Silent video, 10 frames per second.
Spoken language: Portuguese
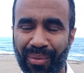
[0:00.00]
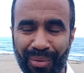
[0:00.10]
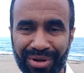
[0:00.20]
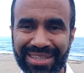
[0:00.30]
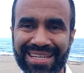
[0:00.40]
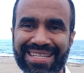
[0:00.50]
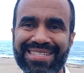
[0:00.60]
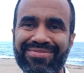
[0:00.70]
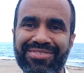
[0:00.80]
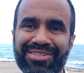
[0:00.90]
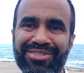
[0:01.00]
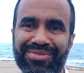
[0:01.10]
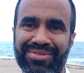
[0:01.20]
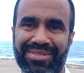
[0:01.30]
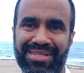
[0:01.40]
Curta esse vídeo
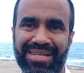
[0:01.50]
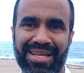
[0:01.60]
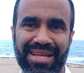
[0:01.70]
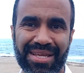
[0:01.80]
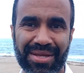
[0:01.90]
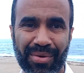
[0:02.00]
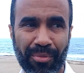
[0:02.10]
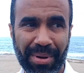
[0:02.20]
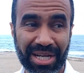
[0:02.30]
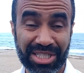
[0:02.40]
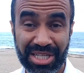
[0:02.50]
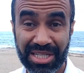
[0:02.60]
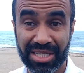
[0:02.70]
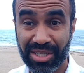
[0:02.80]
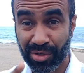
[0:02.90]
e
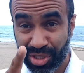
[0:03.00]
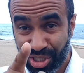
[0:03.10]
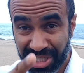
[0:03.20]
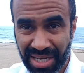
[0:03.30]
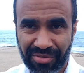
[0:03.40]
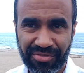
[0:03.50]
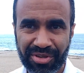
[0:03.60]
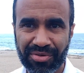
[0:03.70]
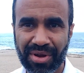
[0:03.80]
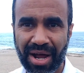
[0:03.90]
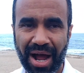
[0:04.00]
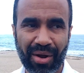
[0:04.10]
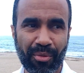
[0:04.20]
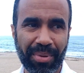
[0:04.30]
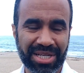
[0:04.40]
compartilhe. Eu te desafio a
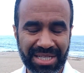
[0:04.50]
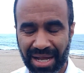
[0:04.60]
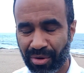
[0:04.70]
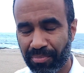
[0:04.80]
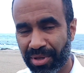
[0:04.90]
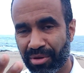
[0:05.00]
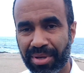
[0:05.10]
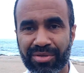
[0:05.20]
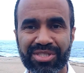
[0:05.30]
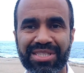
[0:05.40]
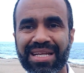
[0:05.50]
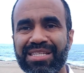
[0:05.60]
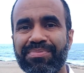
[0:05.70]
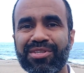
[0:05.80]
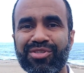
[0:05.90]
compartilhar com pelo menos
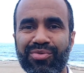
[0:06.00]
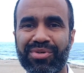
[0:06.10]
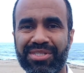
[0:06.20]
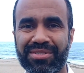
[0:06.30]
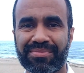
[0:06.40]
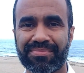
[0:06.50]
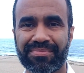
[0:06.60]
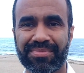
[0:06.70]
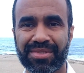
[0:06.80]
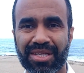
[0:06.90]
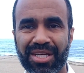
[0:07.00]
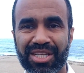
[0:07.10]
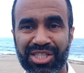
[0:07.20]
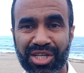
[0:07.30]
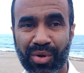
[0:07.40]
três pessoas.
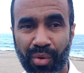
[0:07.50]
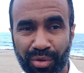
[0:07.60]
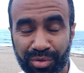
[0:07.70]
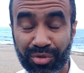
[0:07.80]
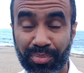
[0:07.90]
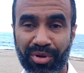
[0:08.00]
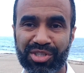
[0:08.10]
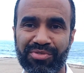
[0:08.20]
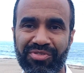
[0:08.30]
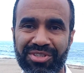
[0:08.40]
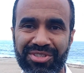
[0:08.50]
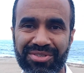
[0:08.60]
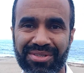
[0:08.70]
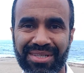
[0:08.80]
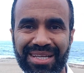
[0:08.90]
Te encontro no próximo
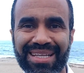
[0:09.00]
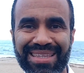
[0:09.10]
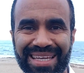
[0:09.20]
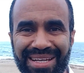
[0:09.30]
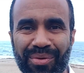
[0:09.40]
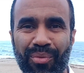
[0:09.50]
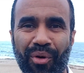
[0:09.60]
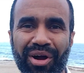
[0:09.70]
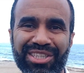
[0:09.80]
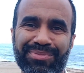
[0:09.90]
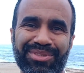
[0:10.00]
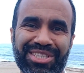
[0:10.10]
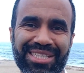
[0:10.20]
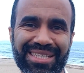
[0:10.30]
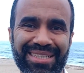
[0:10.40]
vídeo. Tenha um ótimo
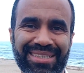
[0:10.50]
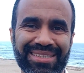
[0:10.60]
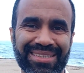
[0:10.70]
dia.